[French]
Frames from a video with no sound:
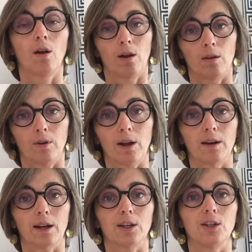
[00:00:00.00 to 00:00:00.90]
voilà,
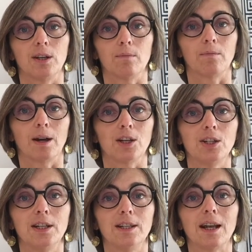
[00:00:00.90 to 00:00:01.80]
ma
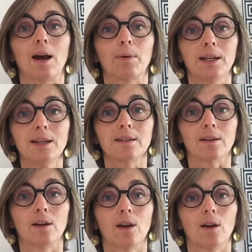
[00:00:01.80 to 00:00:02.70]
rigidité apprise
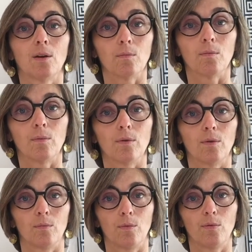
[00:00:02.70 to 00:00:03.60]

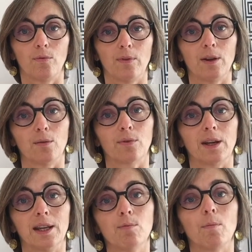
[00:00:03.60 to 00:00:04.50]
me, fait
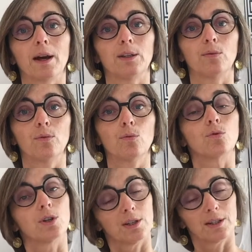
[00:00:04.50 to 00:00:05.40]
freiner pour m'arrêter au feu
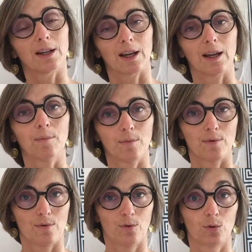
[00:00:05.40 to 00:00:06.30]
rouge, ce qui est quand même euh,
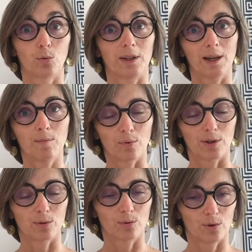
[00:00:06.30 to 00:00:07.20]
souhaitable pour
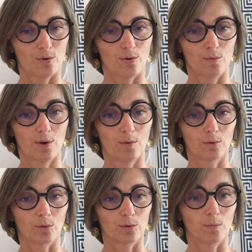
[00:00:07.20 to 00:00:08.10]
les autres,
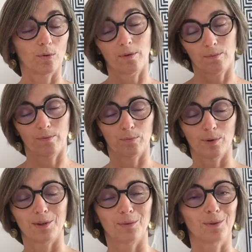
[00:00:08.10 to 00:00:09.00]
euh, pour,
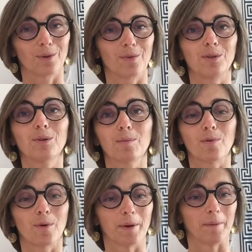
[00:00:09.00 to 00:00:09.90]
les autres voitures et pour
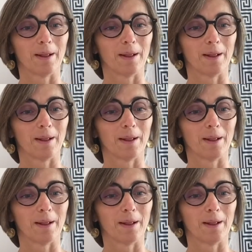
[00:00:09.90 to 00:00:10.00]
moi-même.